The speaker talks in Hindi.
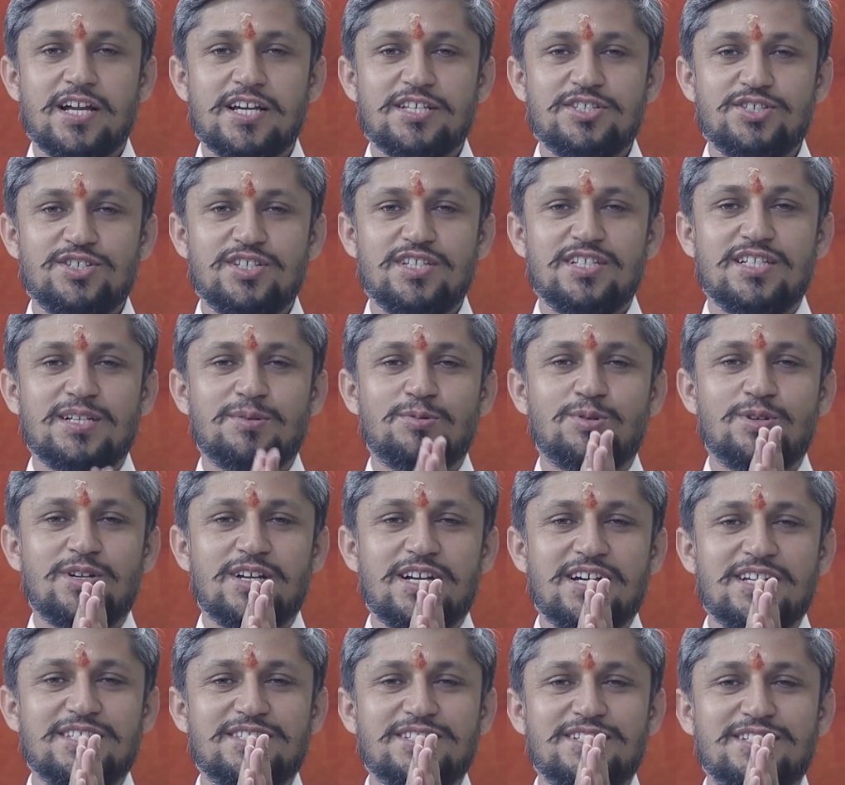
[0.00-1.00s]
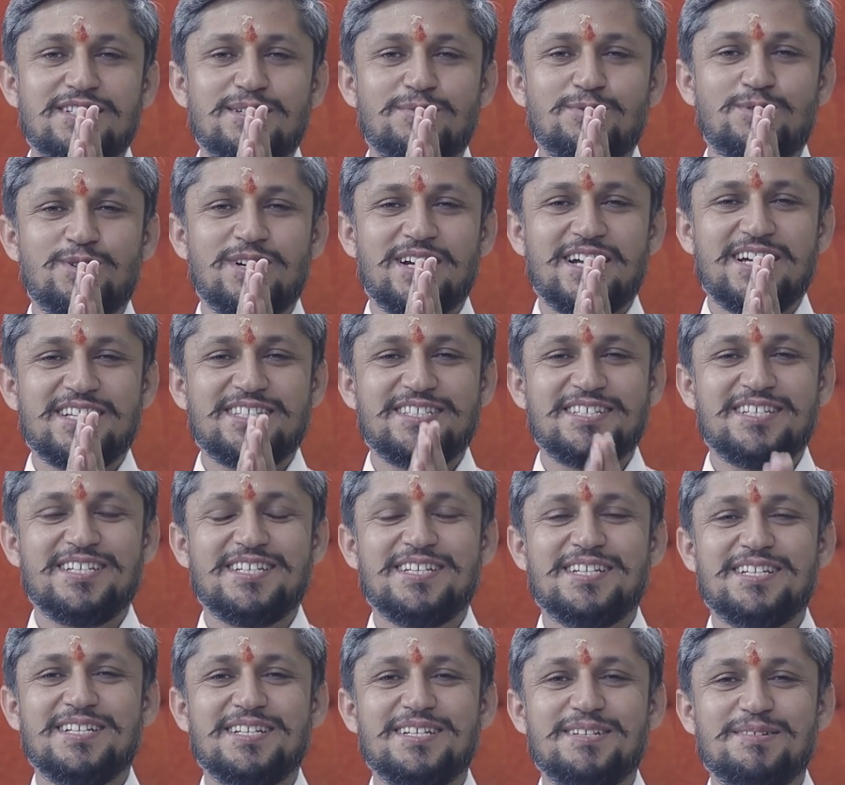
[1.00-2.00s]
नारायण जी नमो नारायण जी नमो नारायण जी
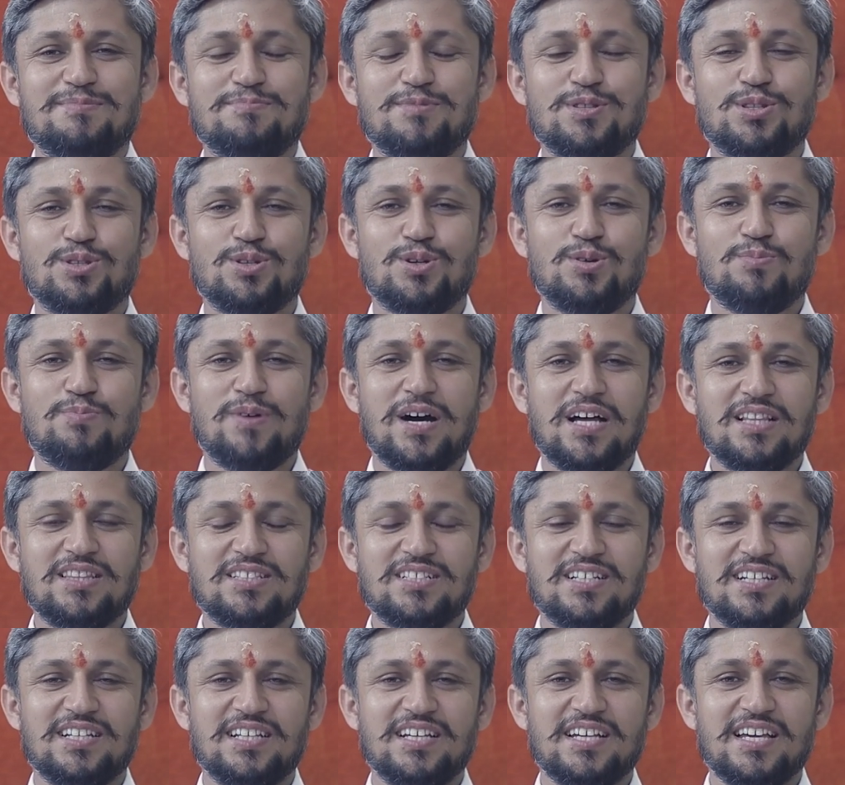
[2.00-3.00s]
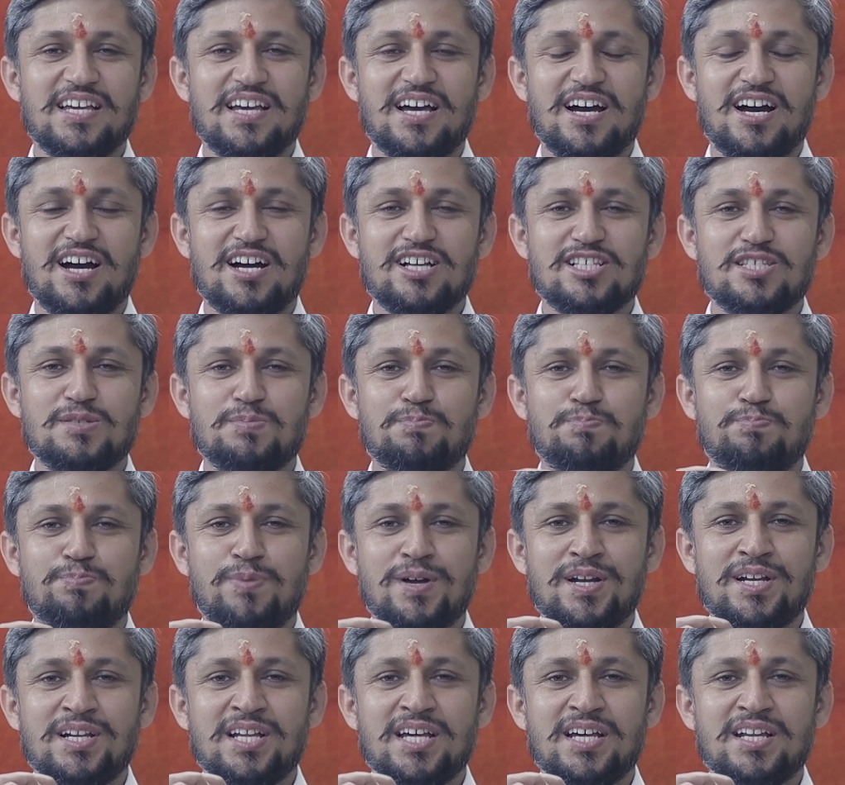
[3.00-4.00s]
मित्रों बात करेंगे आज
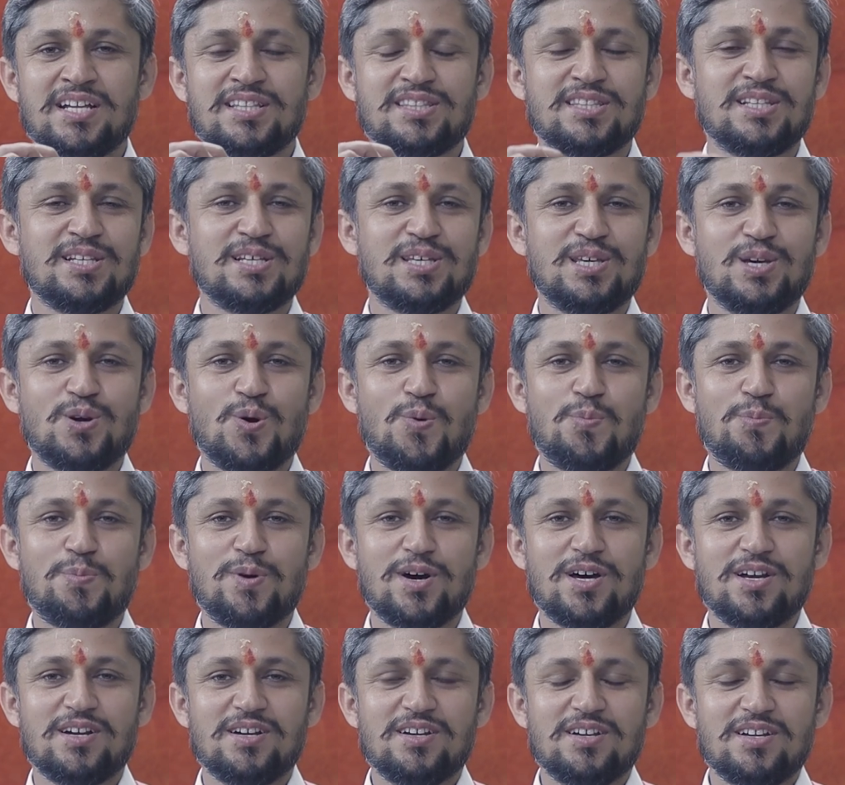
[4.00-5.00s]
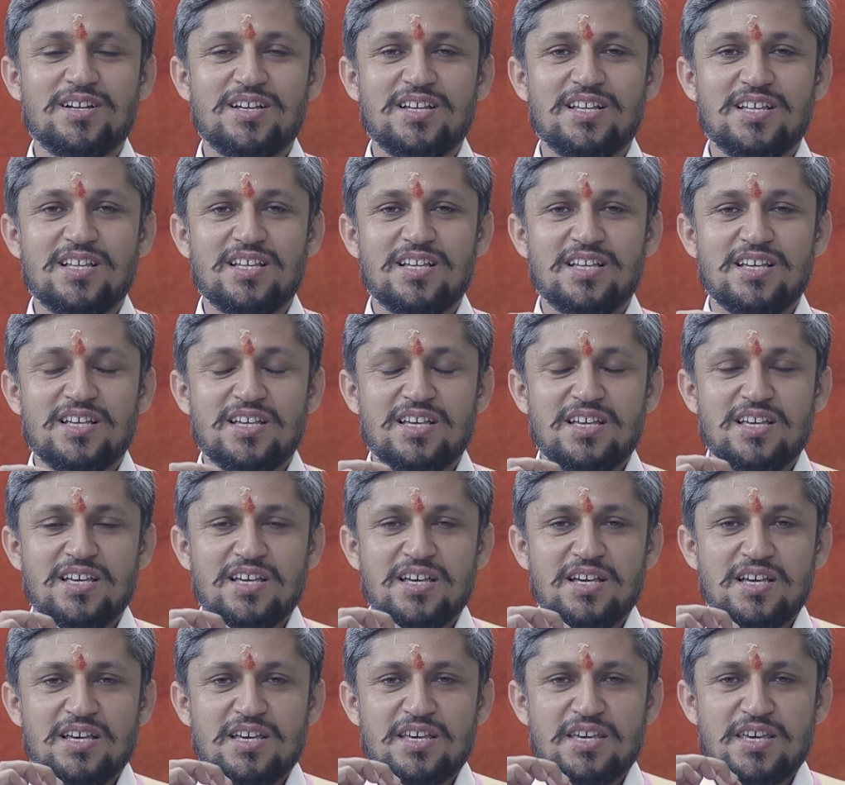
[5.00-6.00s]
पन्ने रतन के ऊपर
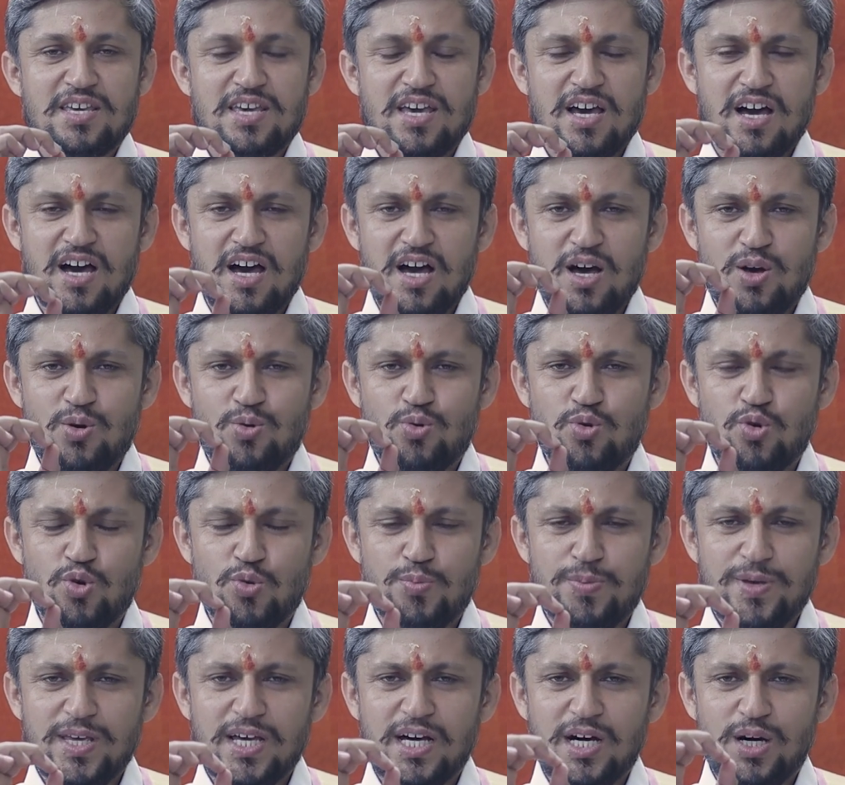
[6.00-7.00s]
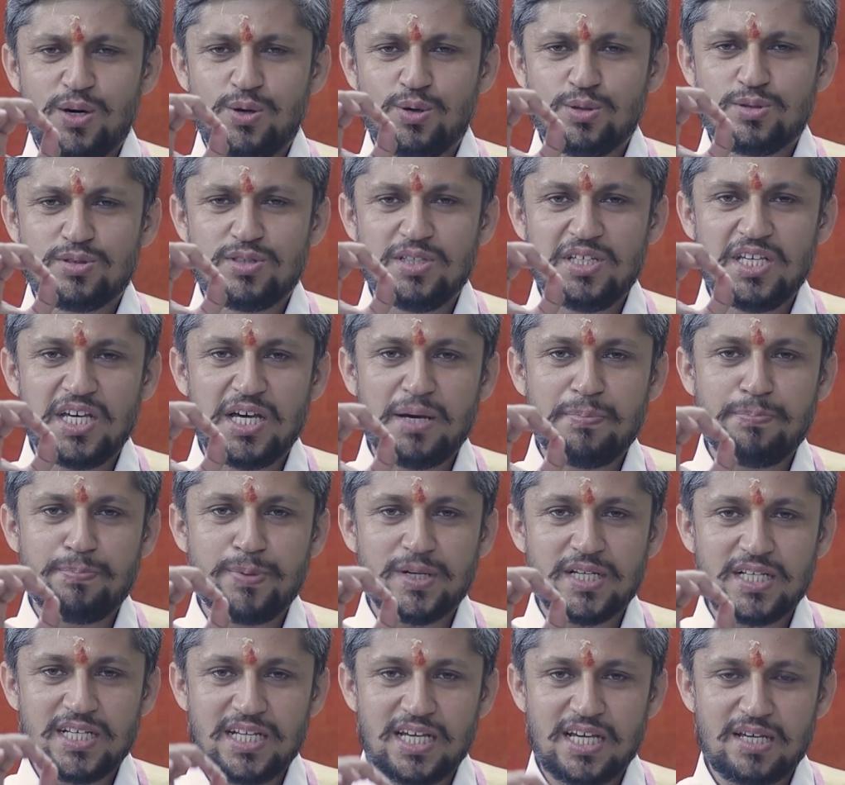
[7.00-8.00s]
क्या खूबियां होती है
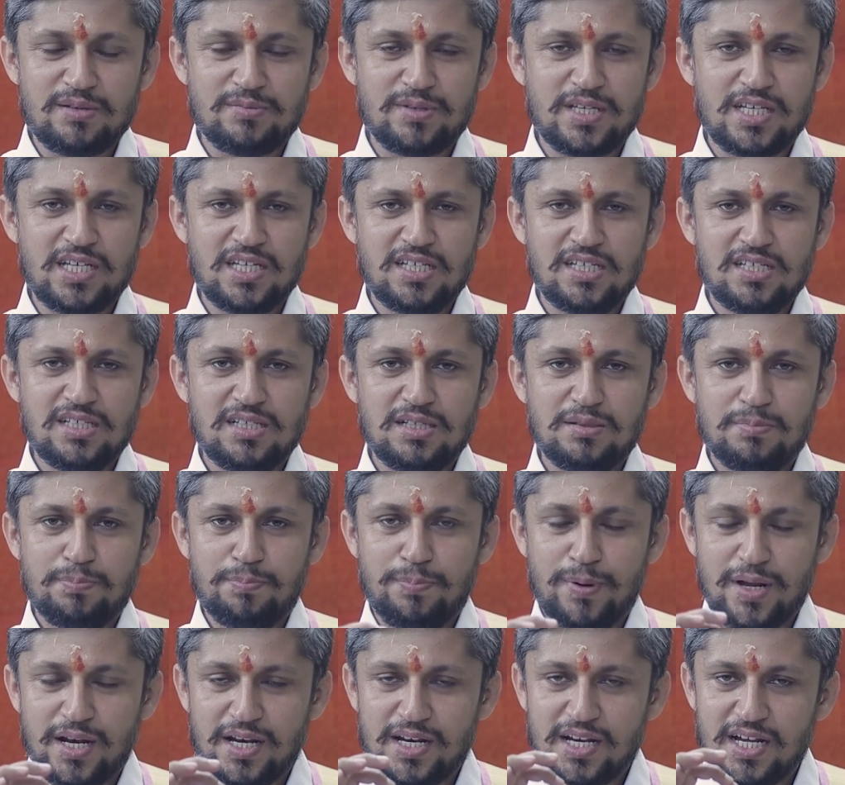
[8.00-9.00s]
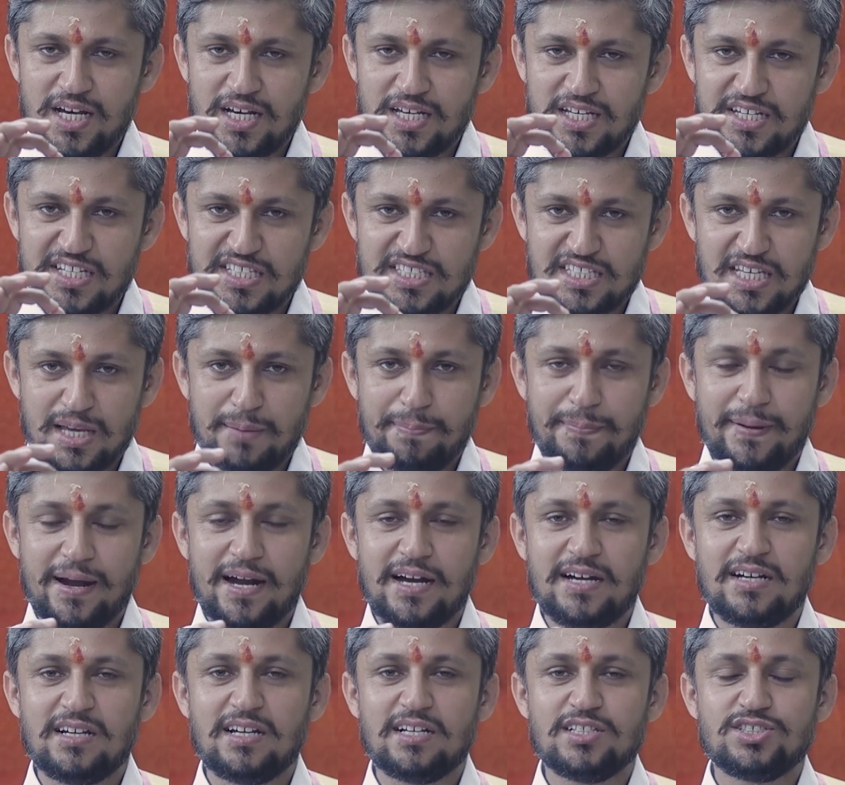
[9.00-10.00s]
पन्ने में पन्ना किसे
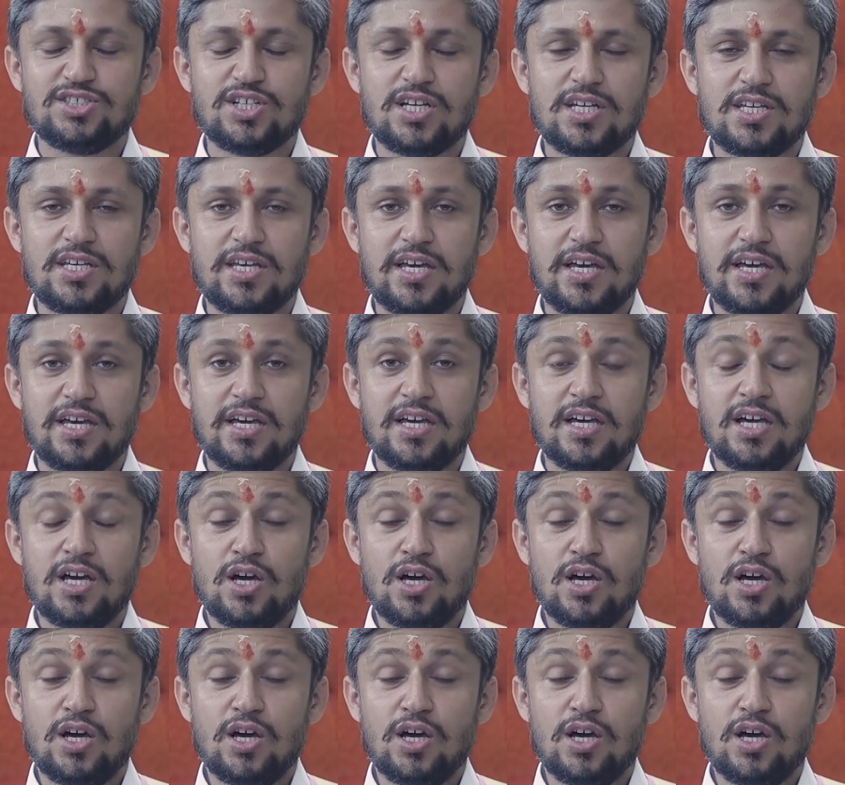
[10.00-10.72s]
पहनना चाहिए